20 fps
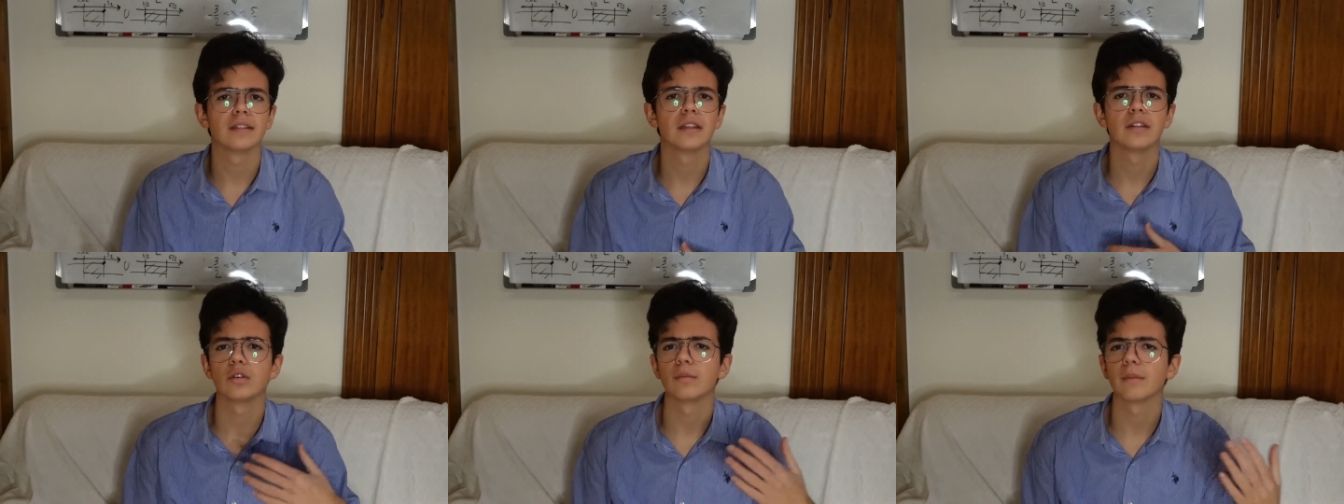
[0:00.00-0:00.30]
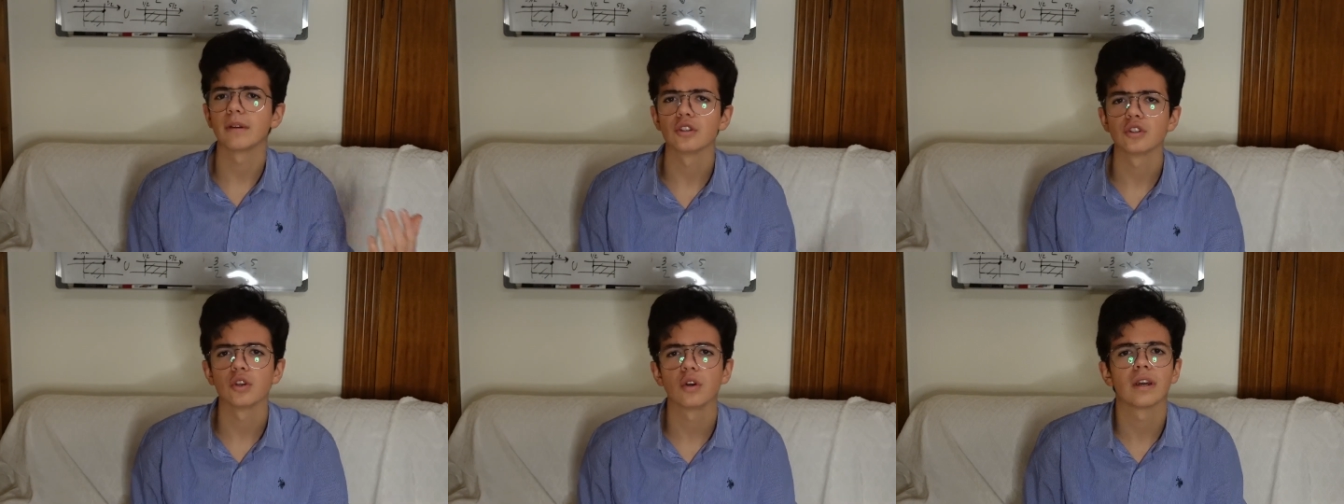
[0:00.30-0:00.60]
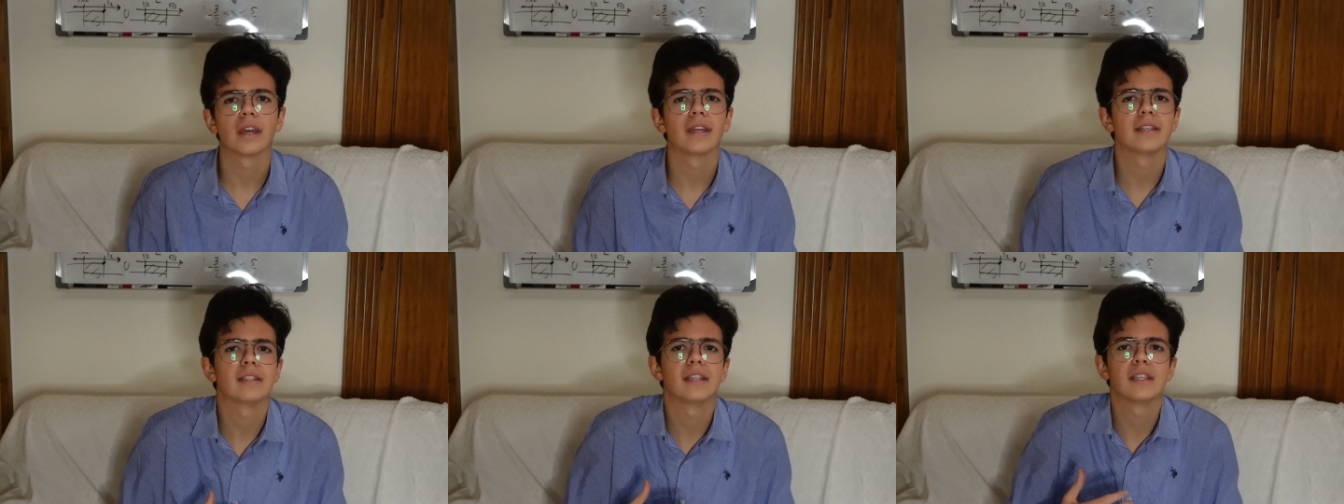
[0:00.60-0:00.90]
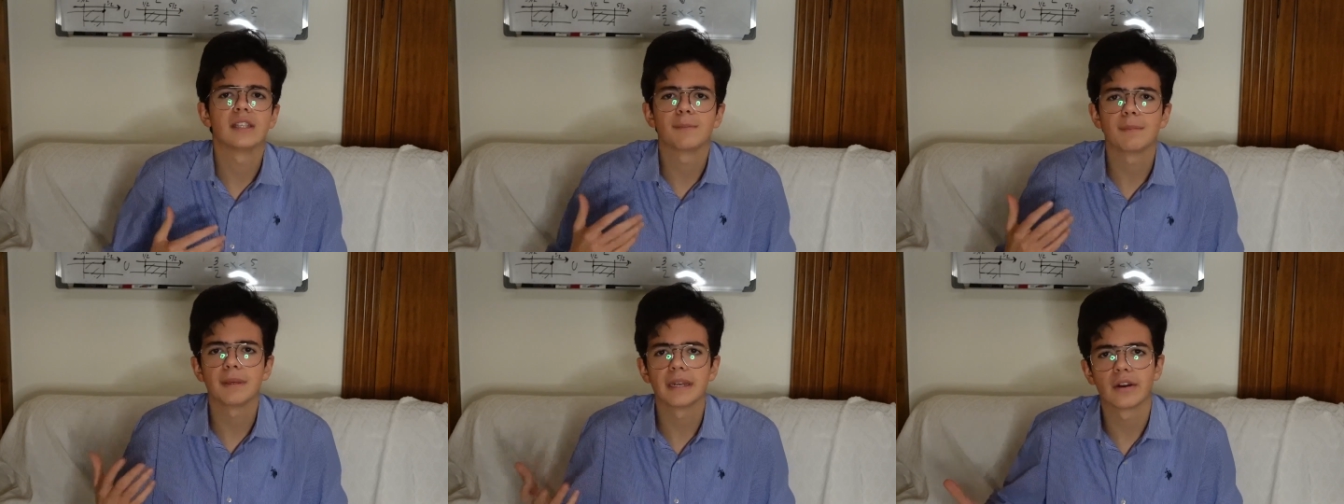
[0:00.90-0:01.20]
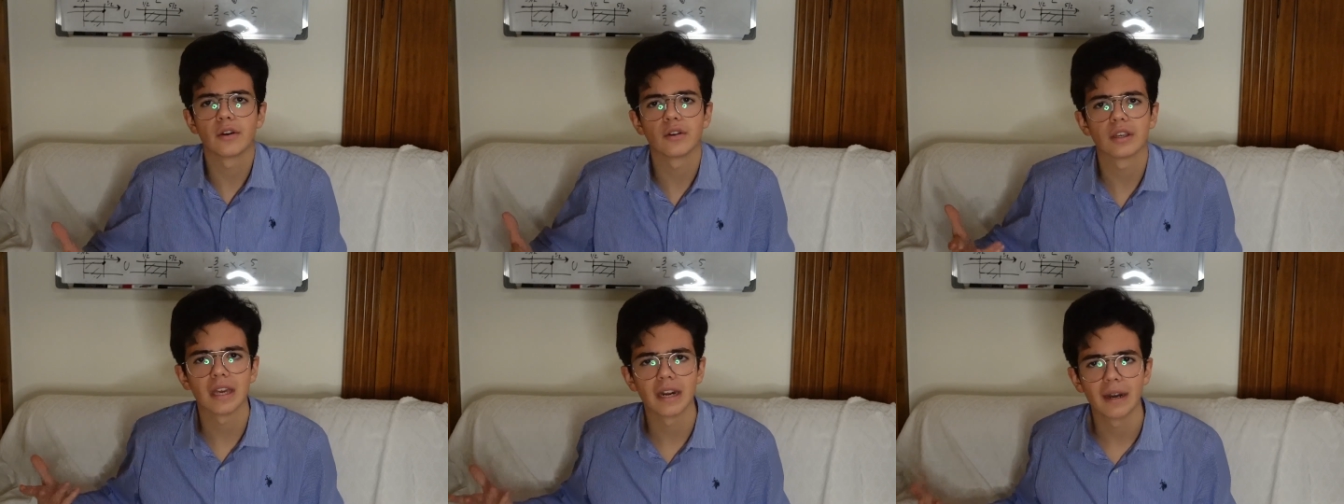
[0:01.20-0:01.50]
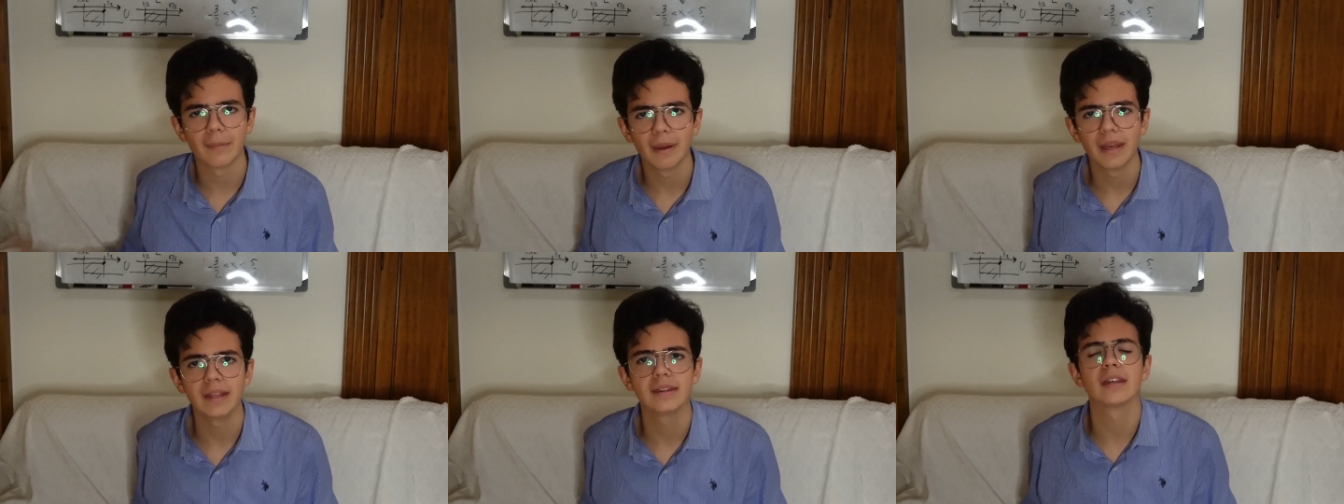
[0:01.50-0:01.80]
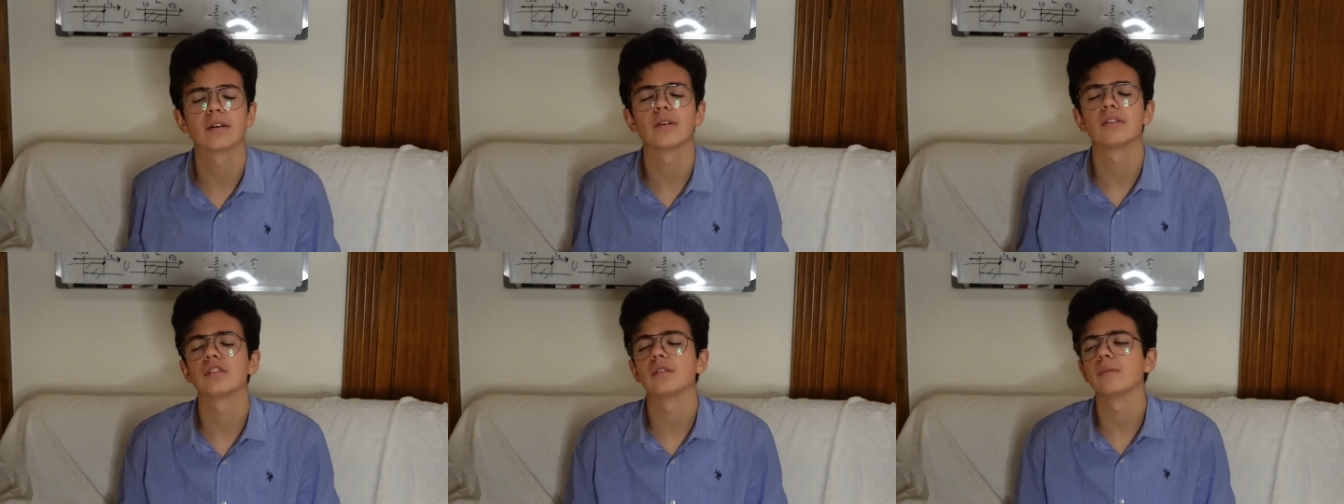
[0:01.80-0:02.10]
The Truman Show che si ispirano
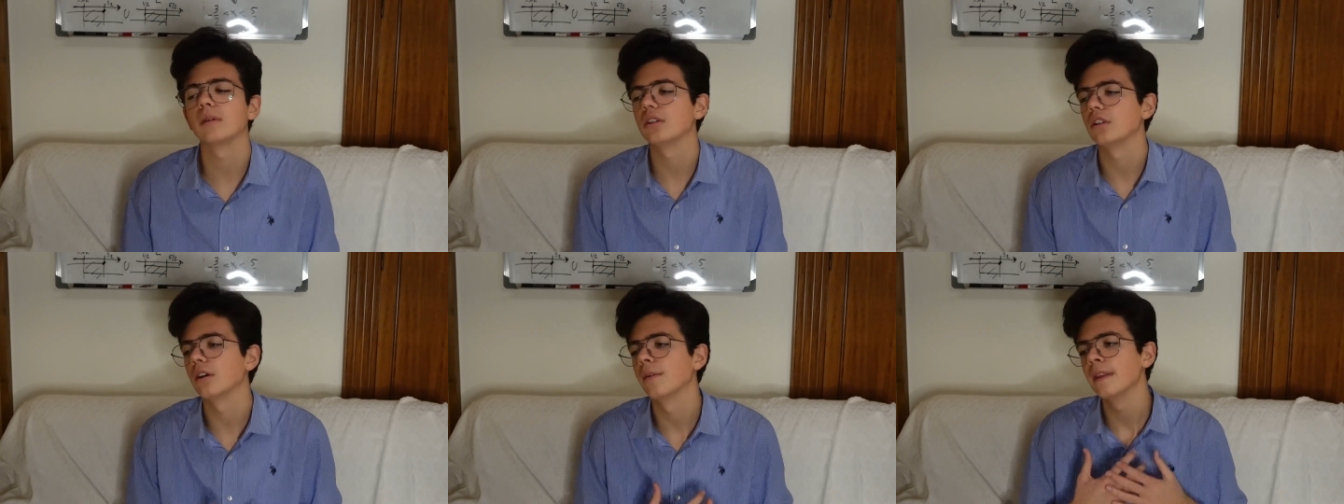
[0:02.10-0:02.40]
chiaramente a questo mito,